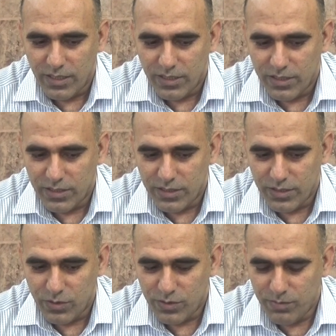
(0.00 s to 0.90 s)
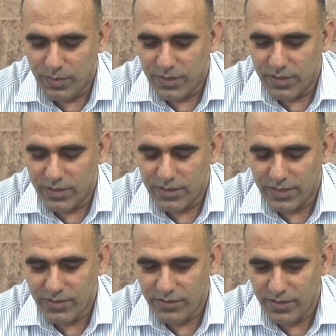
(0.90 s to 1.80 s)
آه، آه،
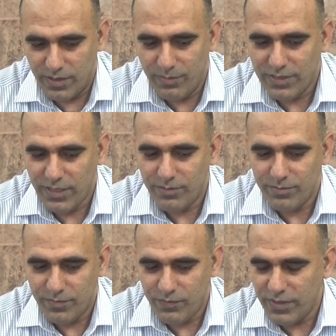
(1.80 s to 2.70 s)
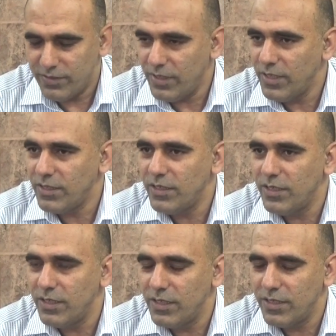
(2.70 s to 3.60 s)
تأسيس المطعم في سنة
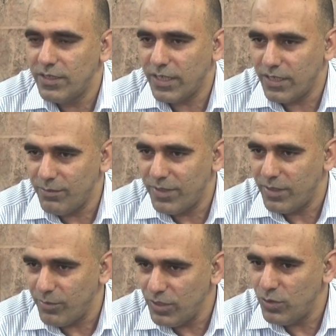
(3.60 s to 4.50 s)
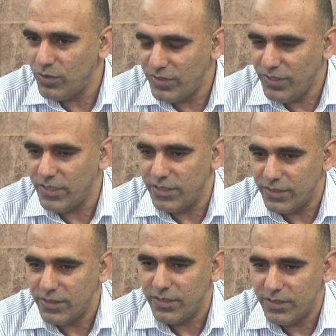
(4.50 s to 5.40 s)
تقريبا 98
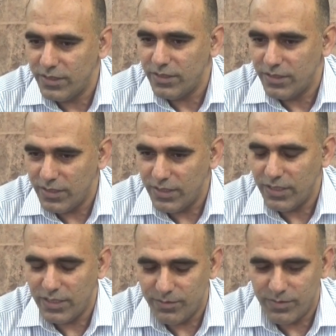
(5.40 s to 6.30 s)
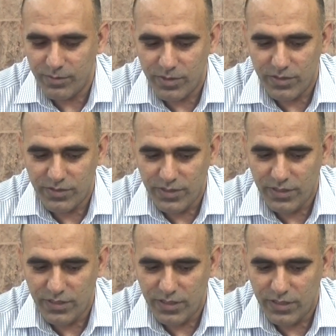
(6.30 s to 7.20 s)
إيه نعم
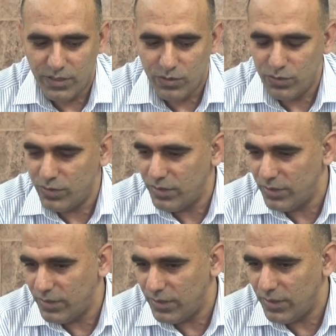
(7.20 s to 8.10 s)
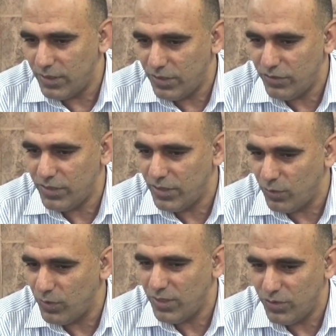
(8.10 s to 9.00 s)
98 يعني حدود 20
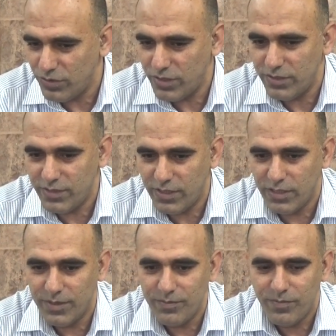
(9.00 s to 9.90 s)
أو 21 سنة